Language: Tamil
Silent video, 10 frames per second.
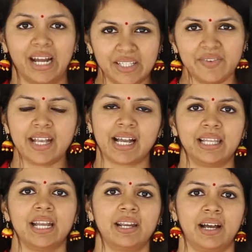அதுவே
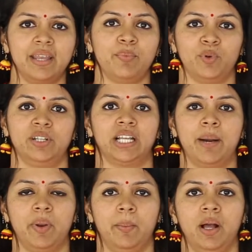கல்யாணம் ஆகி
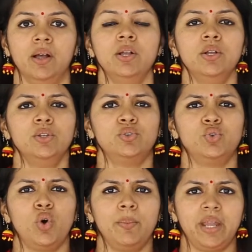போனதுக்கப்புறமா
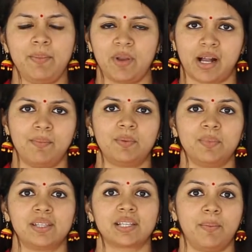ஸோ மெனி
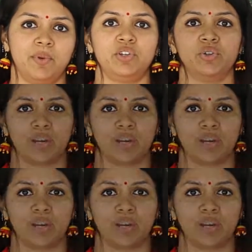கமிட்மெண்ட்ஸ் கம் இன் டு